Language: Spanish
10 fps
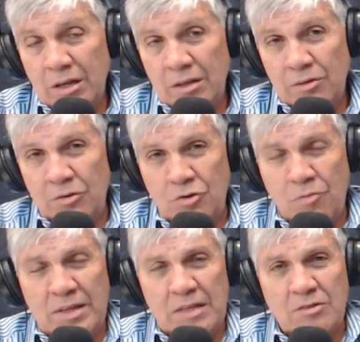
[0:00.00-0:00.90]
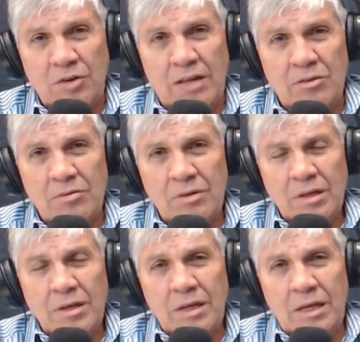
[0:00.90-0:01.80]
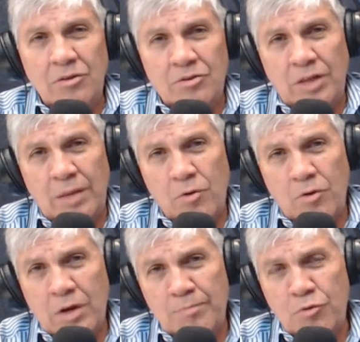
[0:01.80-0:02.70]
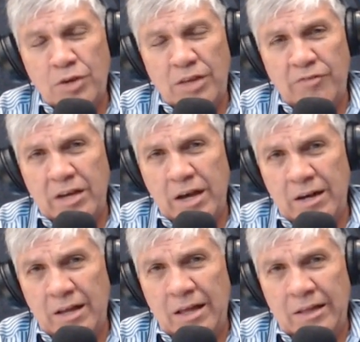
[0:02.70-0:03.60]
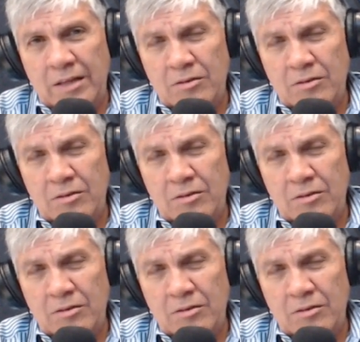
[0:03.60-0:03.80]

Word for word: no son venezolanos. Y nosotros tenemos que purificar la data,